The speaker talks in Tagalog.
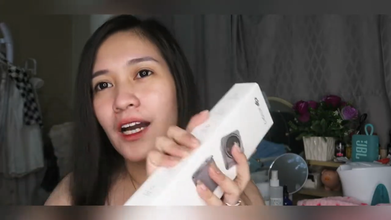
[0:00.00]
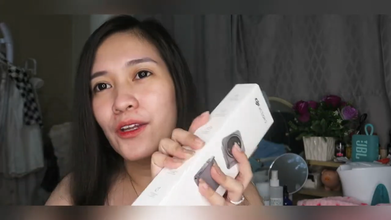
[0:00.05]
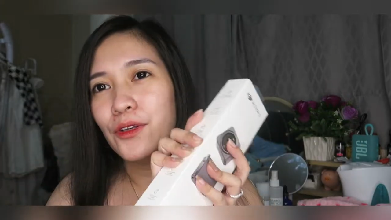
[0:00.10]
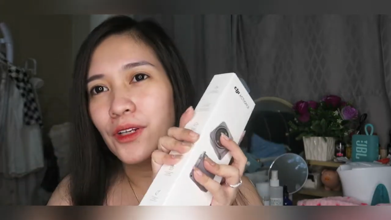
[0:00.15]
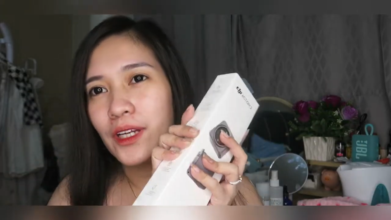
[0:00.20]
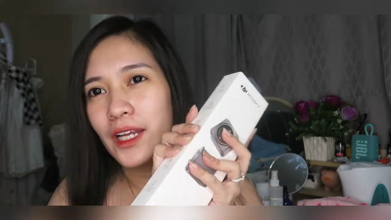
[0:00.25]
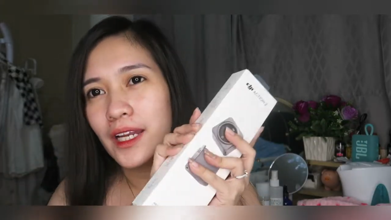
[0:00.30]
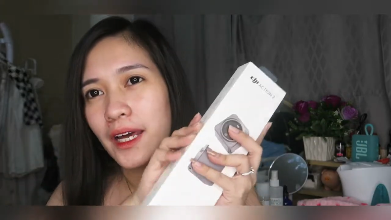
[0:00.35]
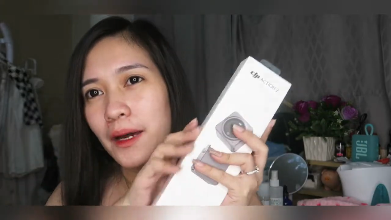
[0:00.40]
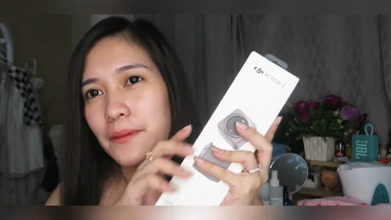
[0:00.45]

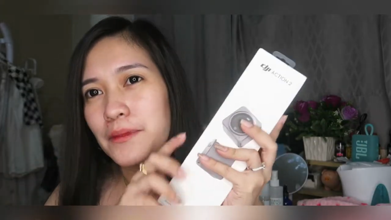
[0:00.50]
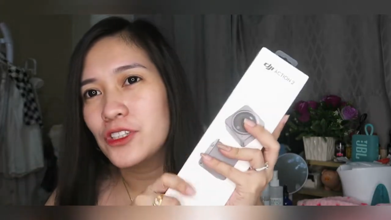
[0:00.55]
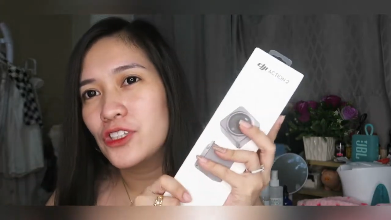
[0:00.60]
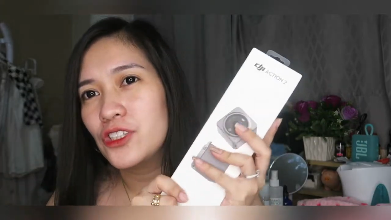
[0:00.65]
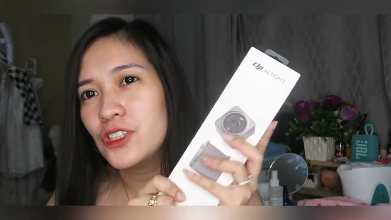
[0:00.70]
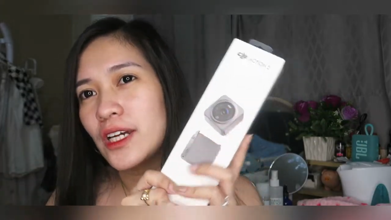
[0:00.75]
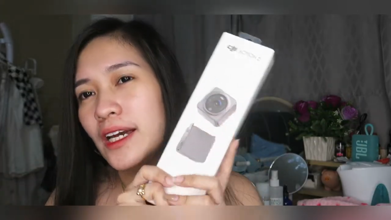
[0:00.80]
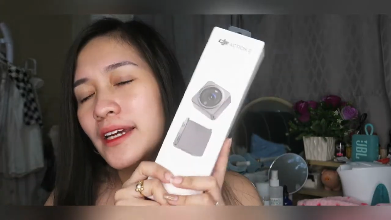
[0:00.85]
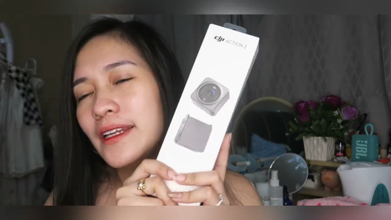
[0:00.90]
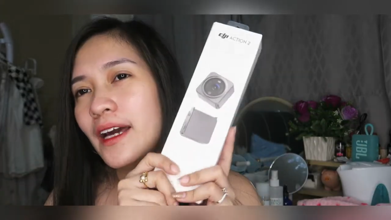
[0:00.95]
ano na namin
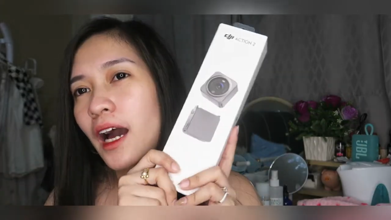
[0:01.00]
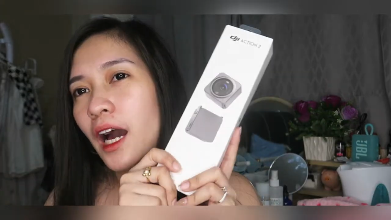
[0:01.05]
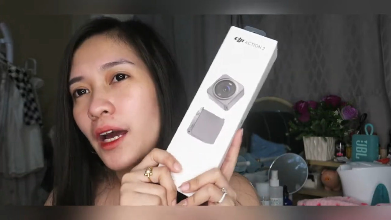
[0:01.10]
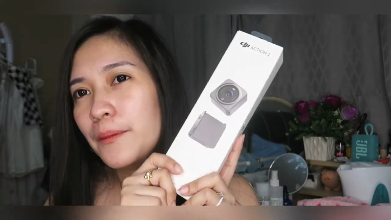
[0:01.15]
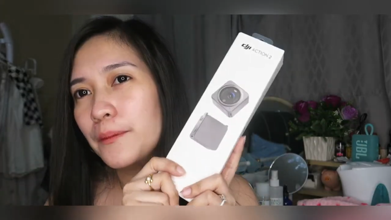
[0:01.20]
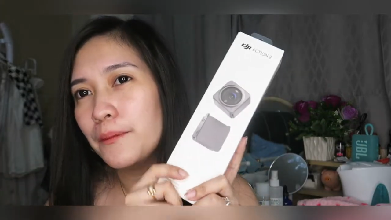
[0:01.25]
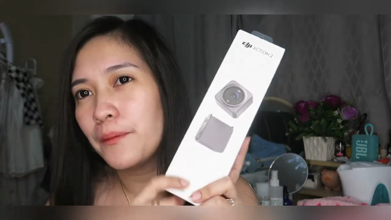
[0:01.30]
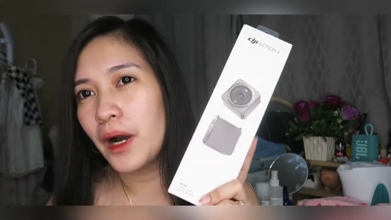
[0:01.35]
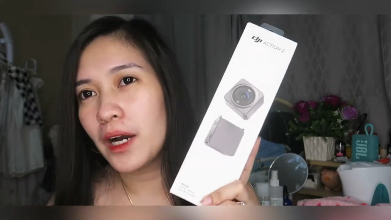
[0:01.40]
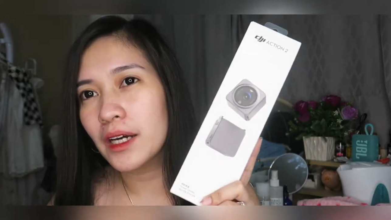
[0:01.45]
siya, na
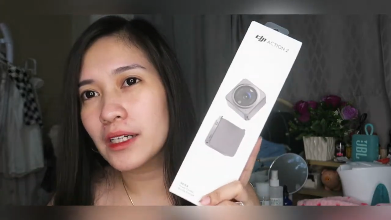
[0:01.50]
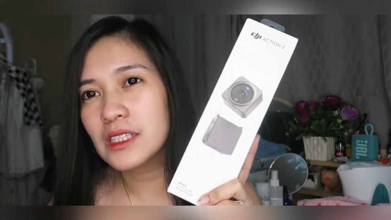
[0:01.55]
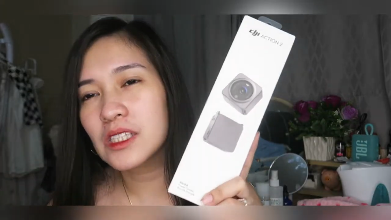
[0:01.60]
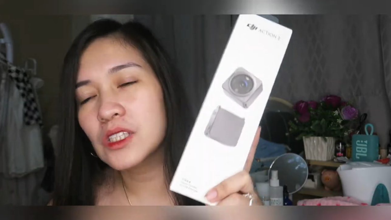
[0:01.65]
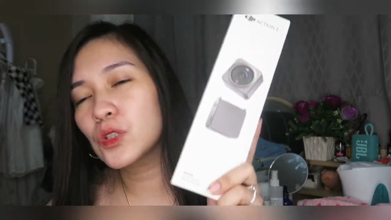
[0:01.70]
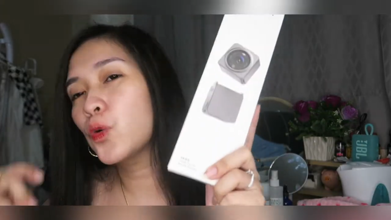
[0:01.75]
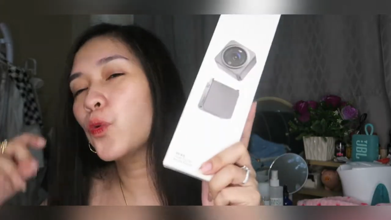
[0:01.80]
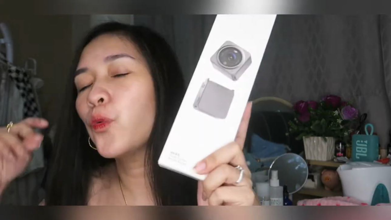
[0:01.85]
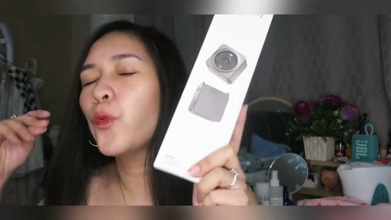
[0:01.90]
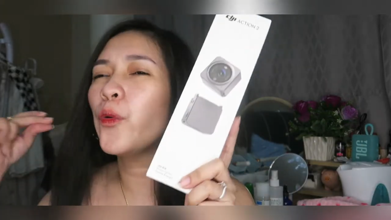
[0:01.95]

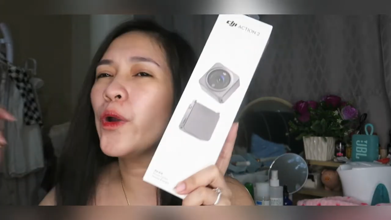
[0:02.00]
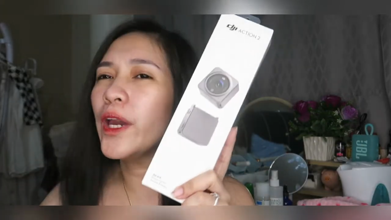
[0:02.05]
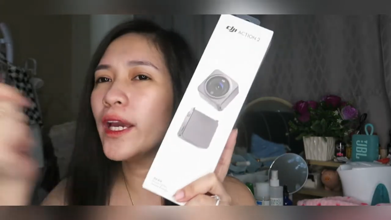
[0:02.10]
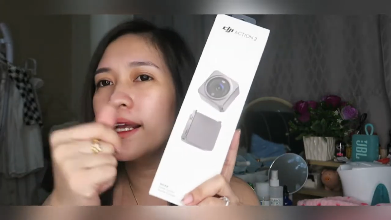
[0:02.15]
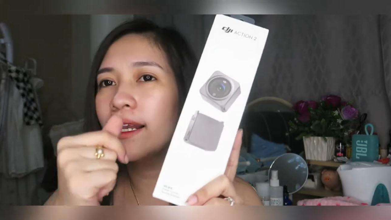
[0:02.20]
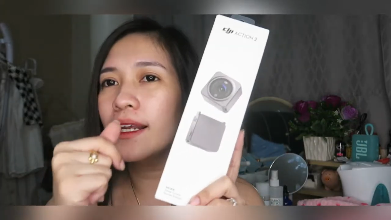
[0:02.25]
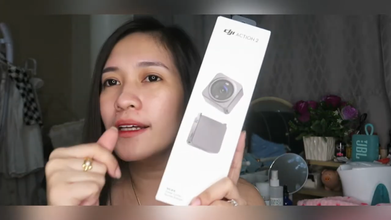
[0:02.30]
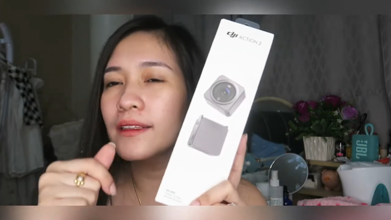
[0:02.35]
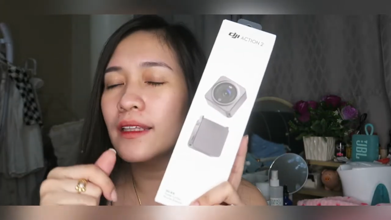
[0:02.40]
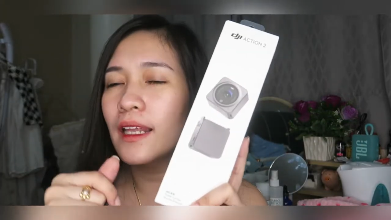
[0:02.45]
unbox. Quick
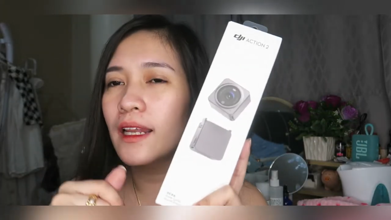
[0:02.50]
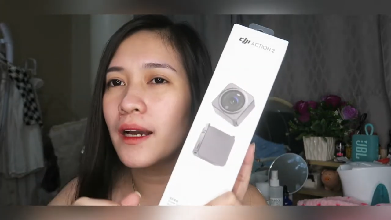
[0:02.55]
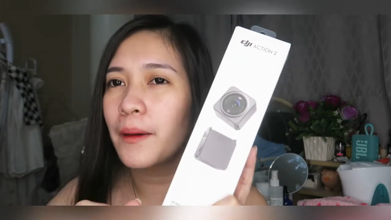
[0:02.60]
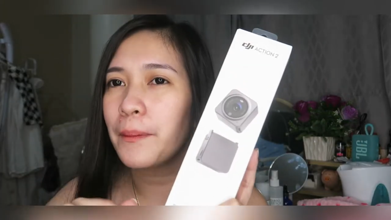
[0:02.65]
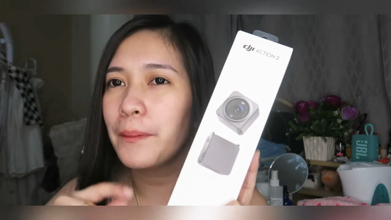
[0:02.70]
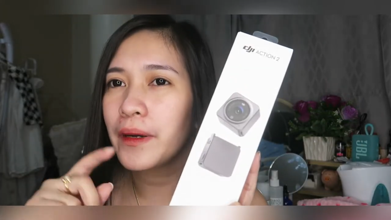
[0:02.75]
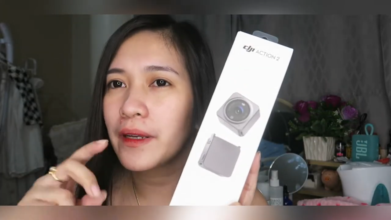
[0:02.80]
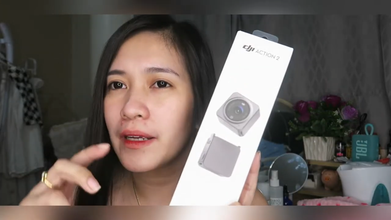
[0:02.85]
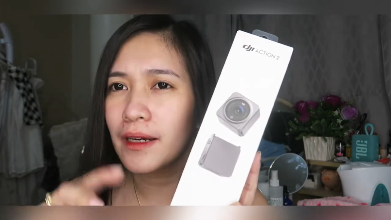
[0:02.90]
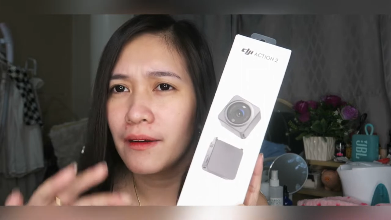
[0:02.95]
lang
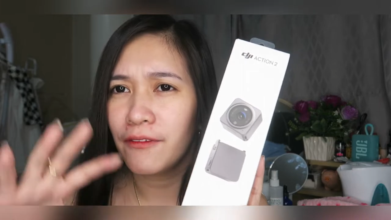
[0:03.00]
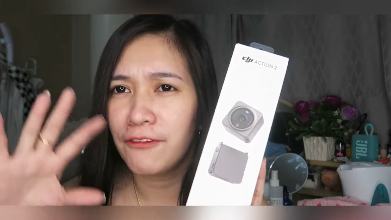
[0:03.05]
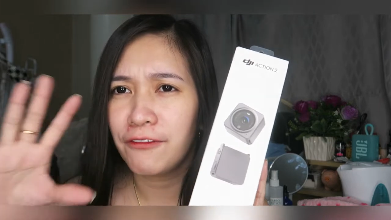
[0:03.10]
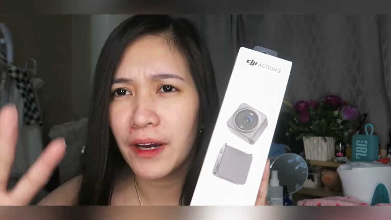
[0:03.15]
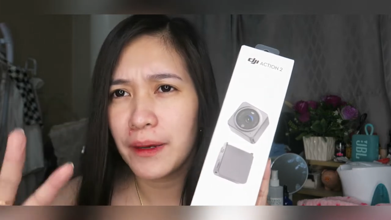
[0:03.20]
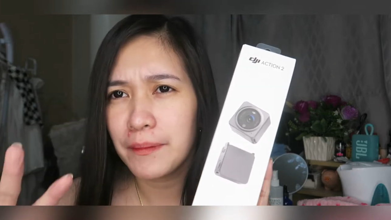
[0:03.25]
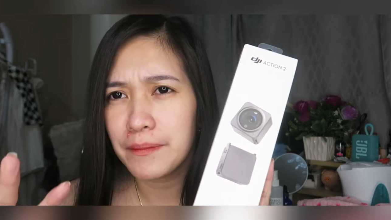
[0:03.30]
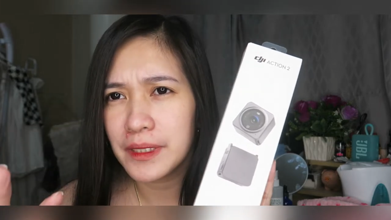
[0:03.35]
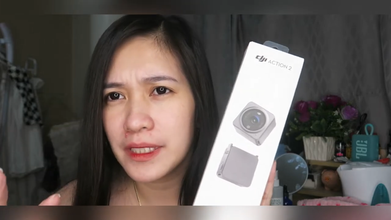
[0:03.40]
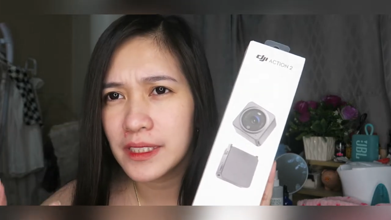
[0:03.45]
talaga, parang
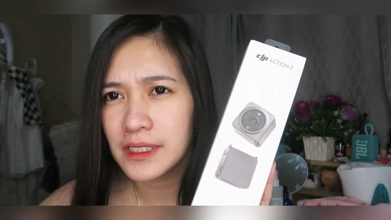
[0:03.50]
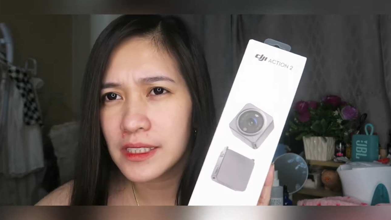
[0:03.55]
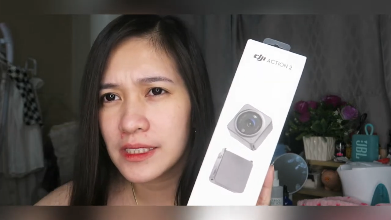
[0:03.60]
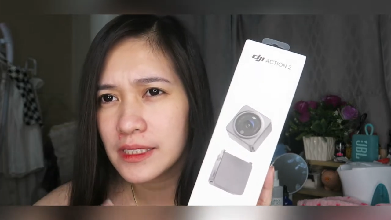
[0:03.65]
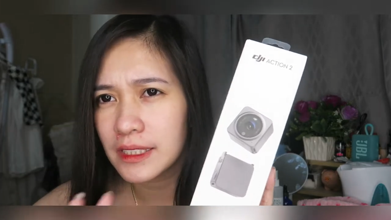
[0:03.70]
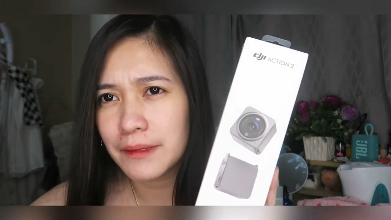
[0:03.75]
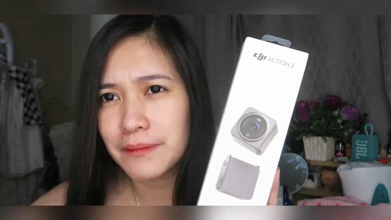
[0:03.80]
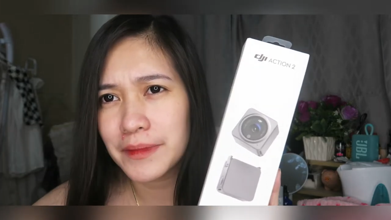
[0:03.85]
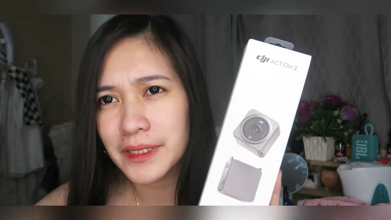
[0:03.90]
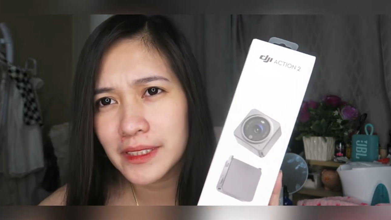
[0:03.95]
5 minutes,
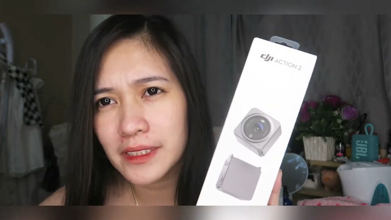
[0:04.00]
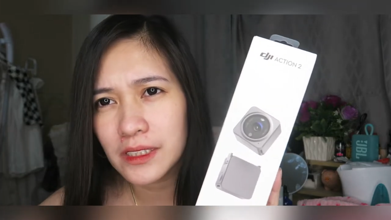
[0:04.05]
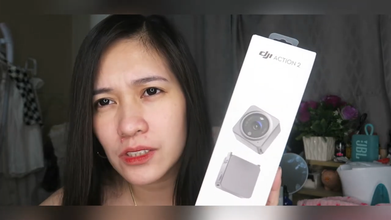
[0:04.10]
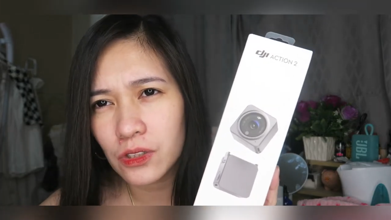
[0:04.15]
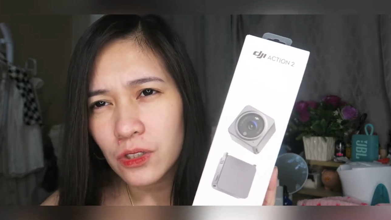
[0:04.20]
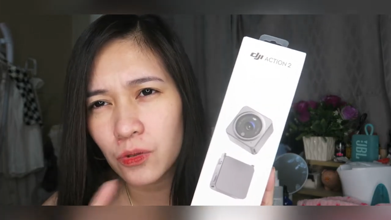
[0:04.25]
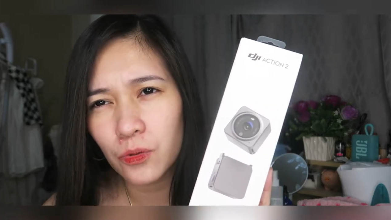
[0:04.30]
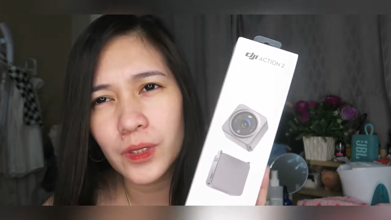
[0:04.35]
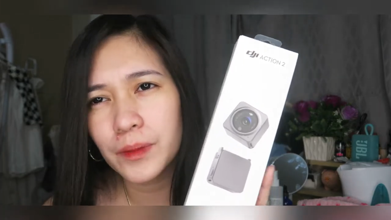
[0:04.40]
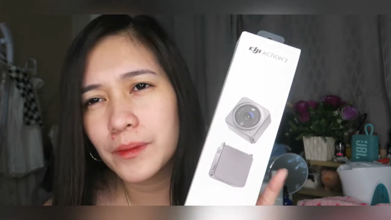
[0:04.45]
3 minutes,
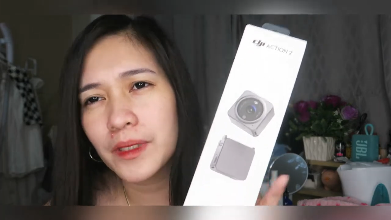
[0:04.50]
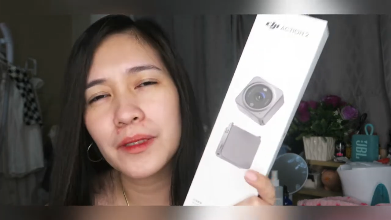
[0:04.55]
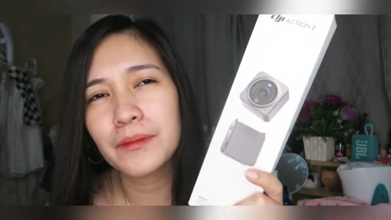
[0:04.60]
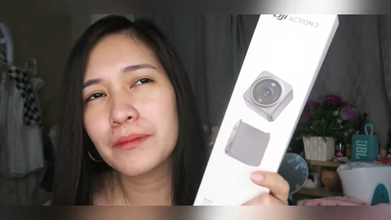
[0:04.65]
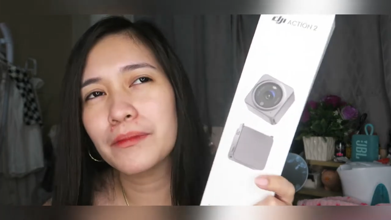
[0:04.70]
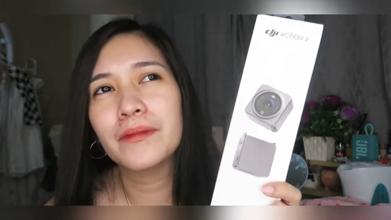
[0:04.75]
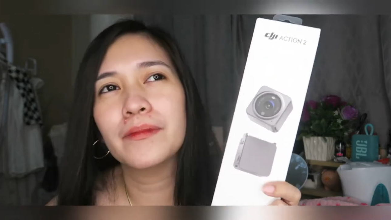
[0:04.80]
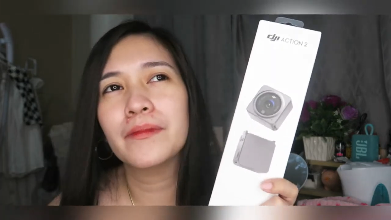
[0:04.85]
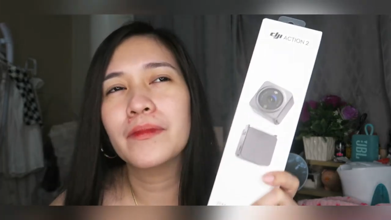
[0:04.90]
or 1 minute.